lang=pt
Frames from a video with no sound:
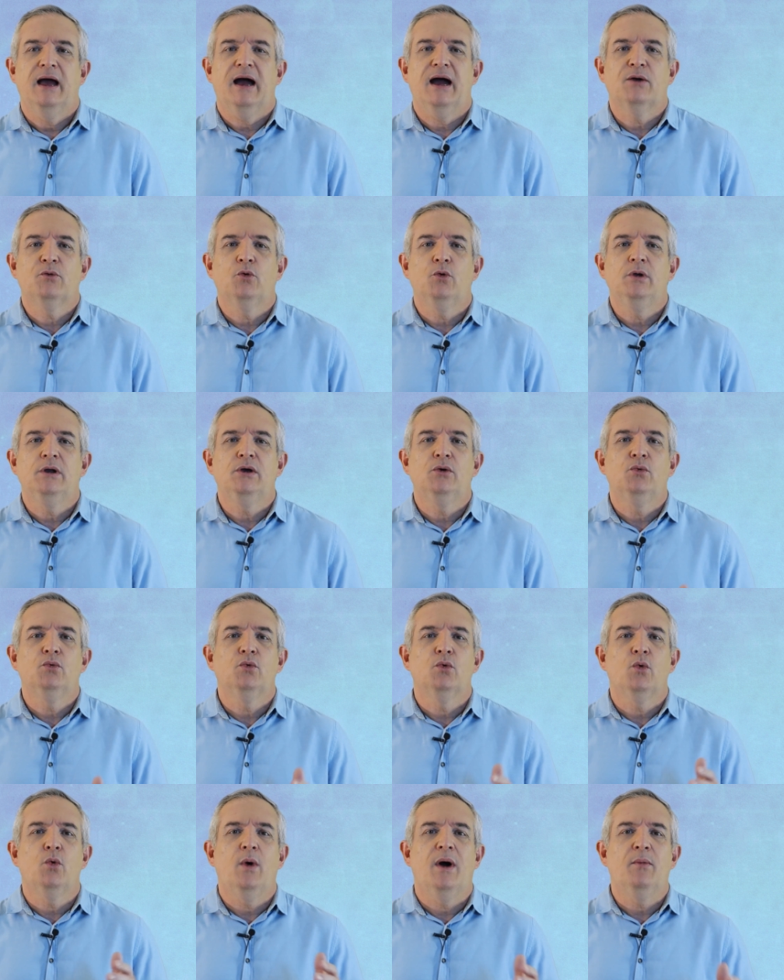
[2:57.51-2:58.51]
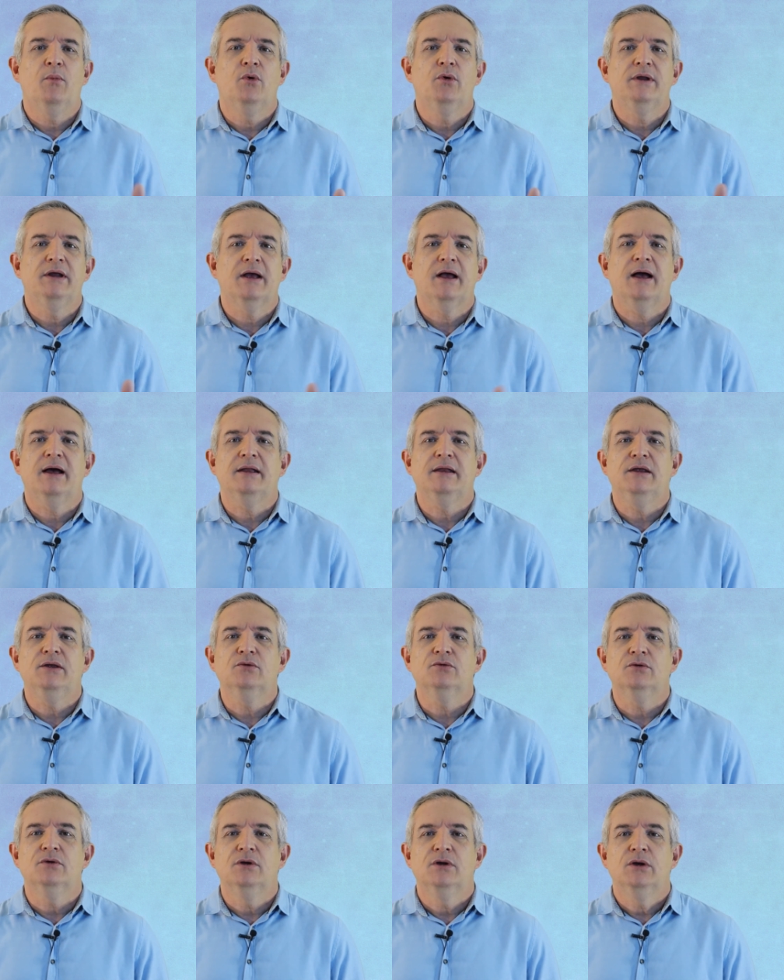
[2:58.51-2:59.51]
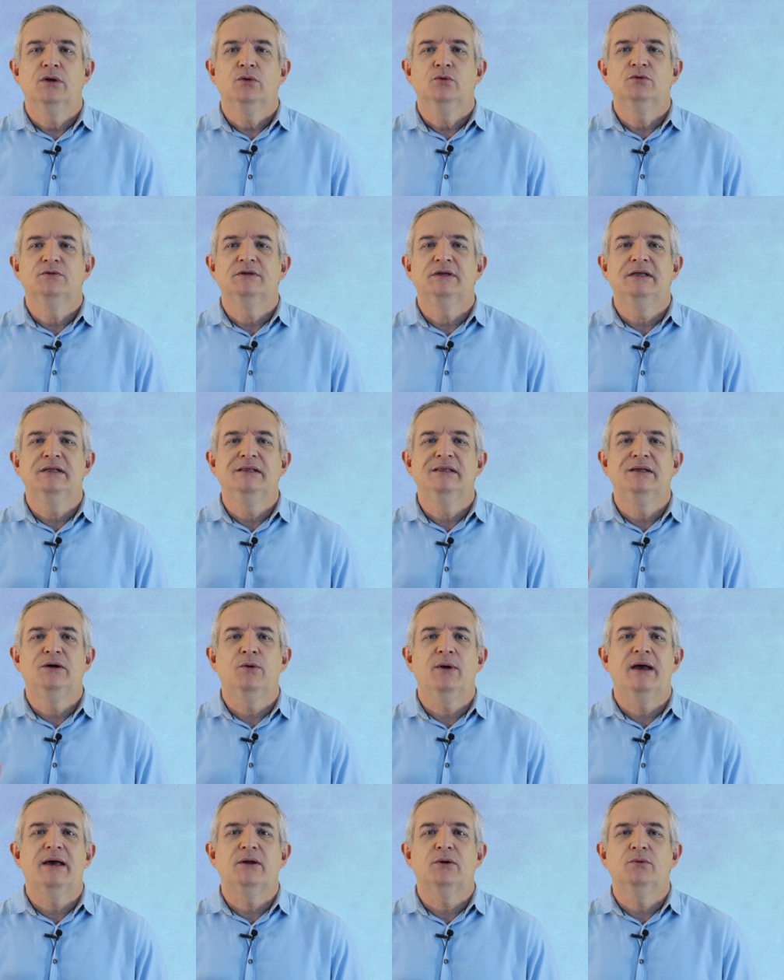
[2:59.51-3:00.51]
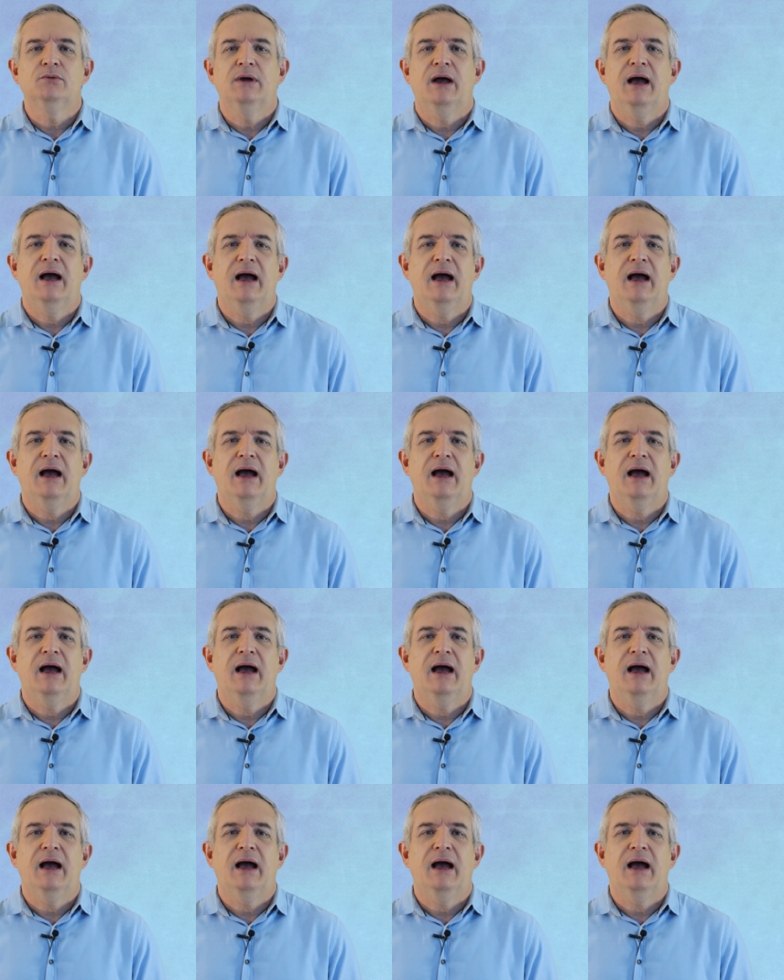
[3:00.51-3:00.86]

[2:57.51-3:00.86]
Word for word: Acolheu um com amor e carinho os que não eram